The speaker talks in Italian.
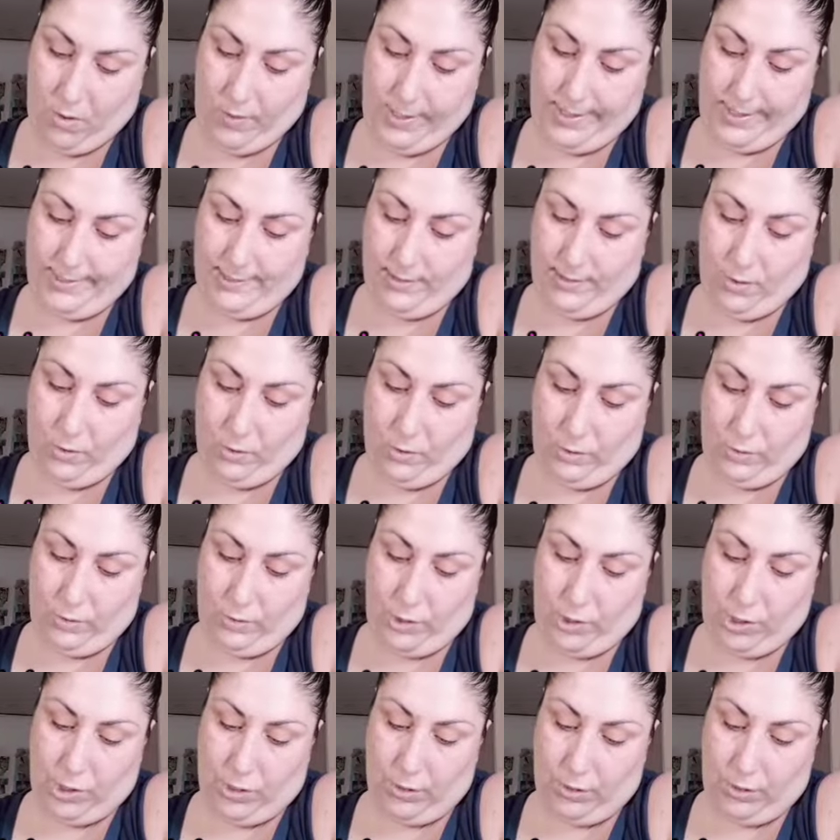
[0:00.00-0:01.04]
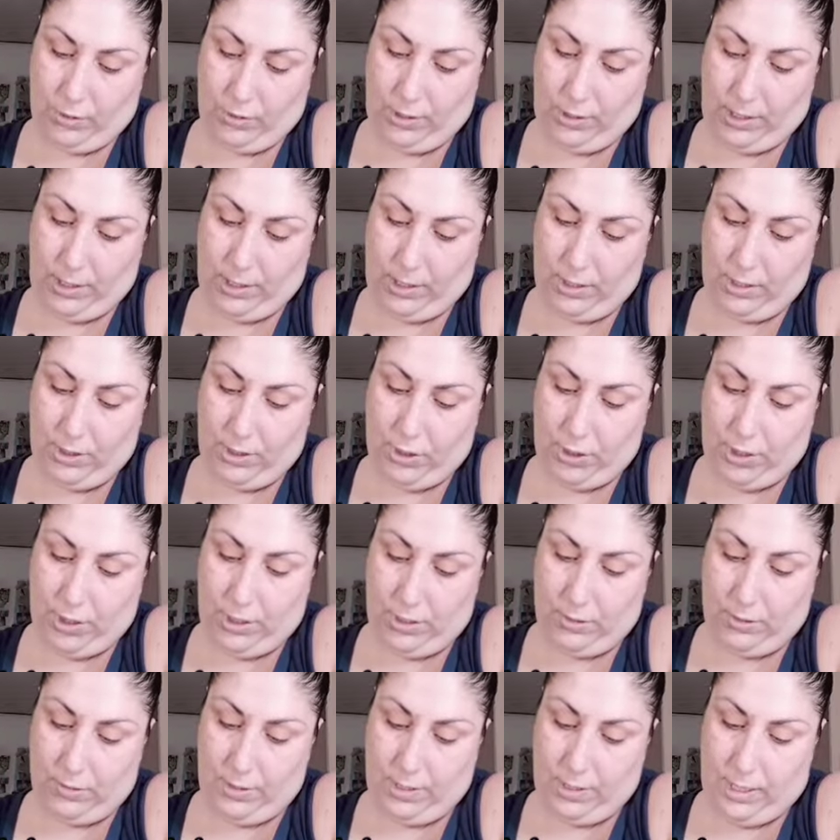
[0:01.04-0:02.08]
questo è 813
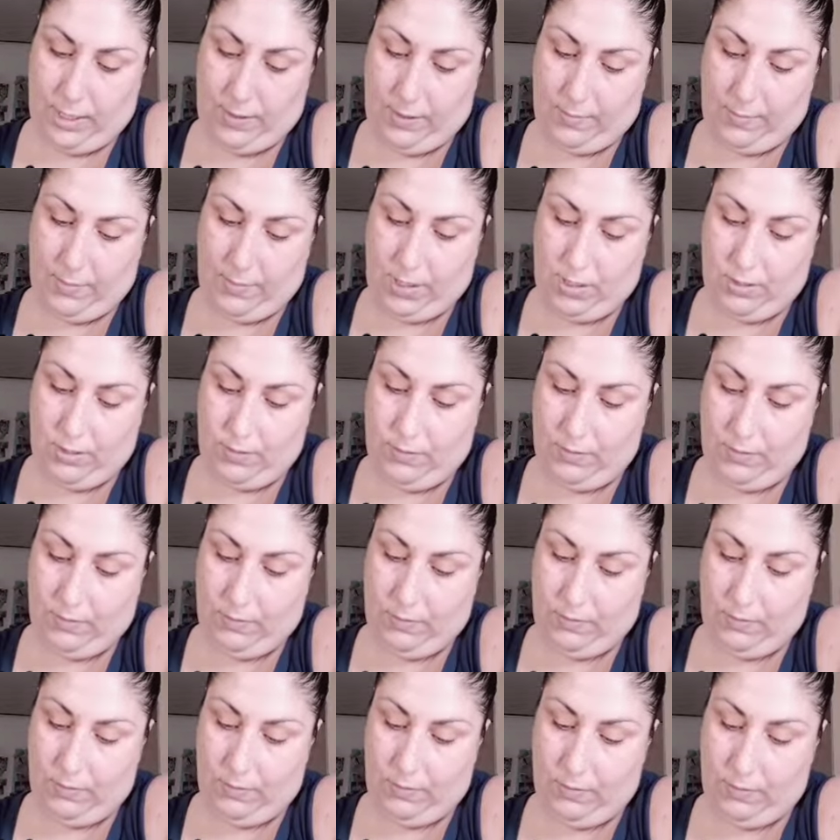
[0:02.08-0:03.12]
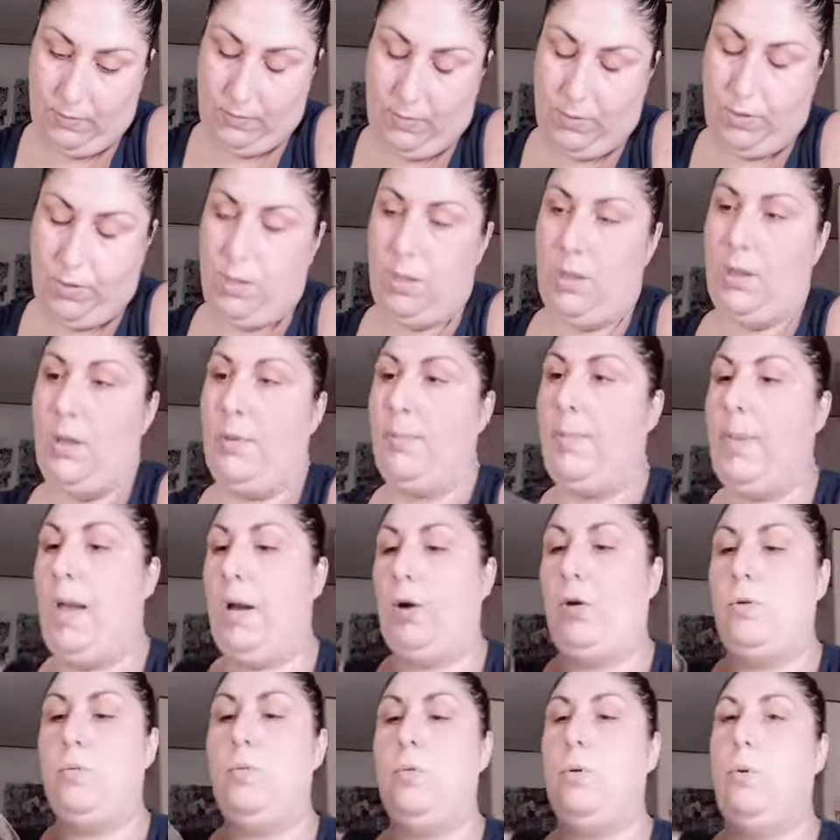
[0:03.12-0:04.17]
kg eh,
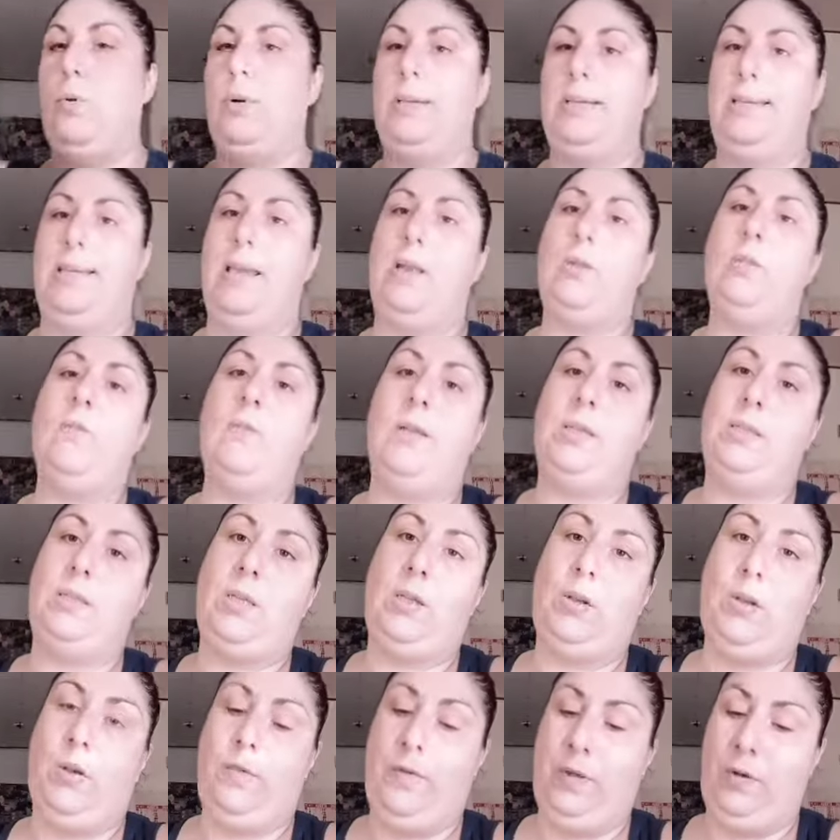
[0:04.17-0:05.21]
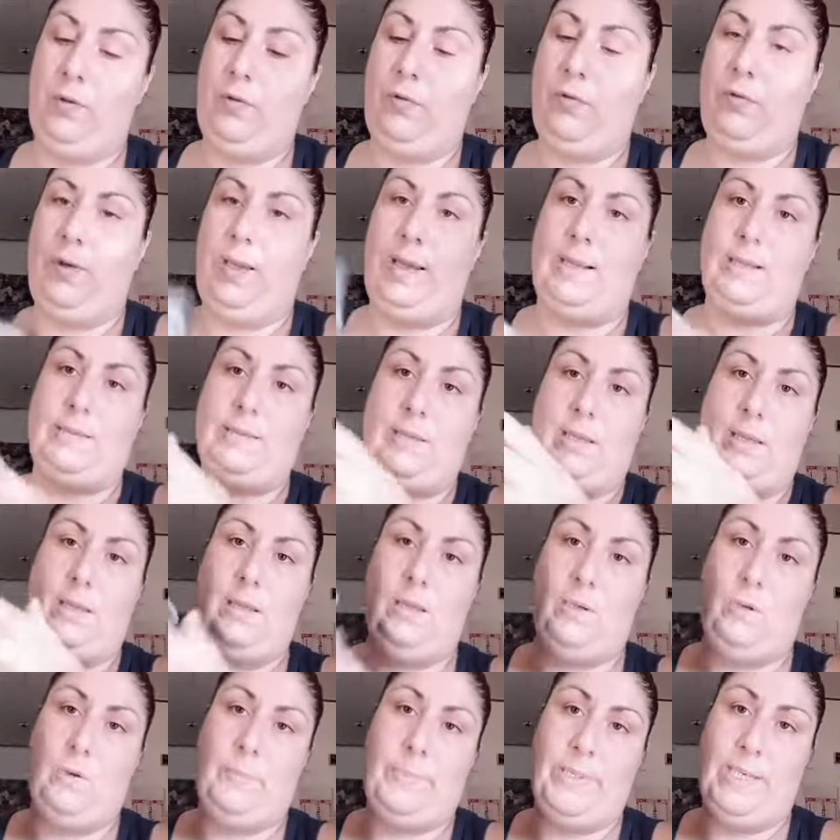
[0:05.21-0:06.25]
comunque 6,99 in offerta
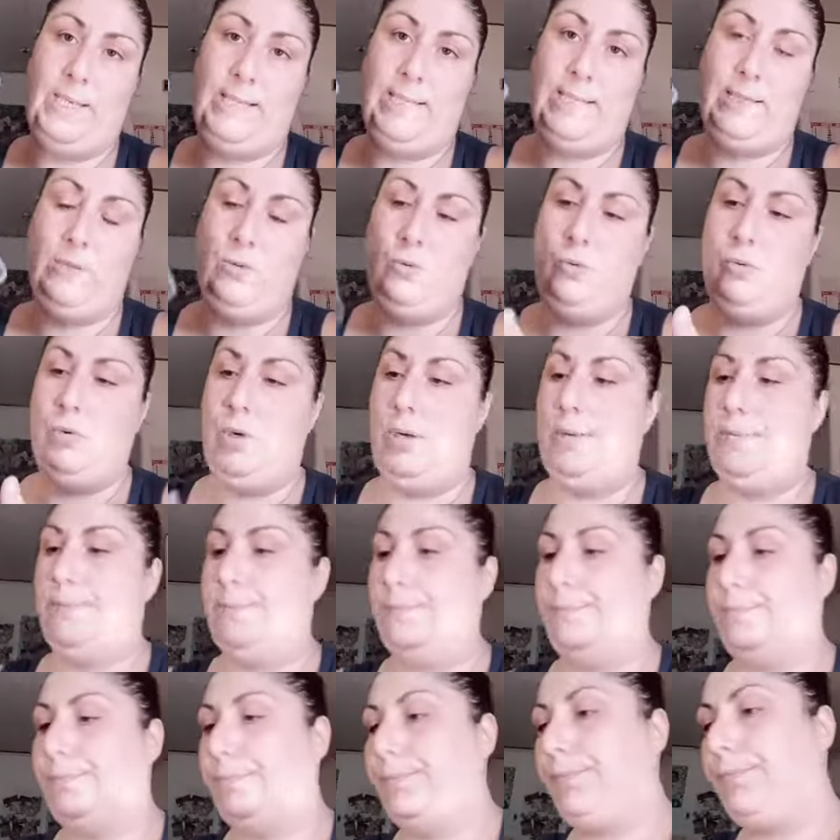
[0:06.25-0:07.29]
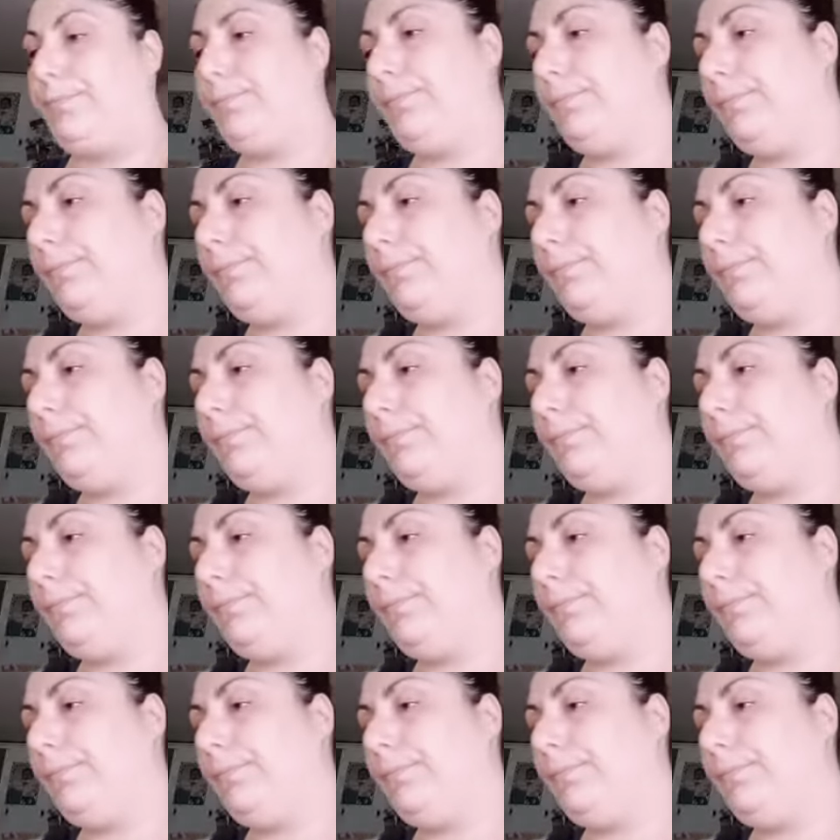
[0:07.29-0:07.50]
ne ho presi due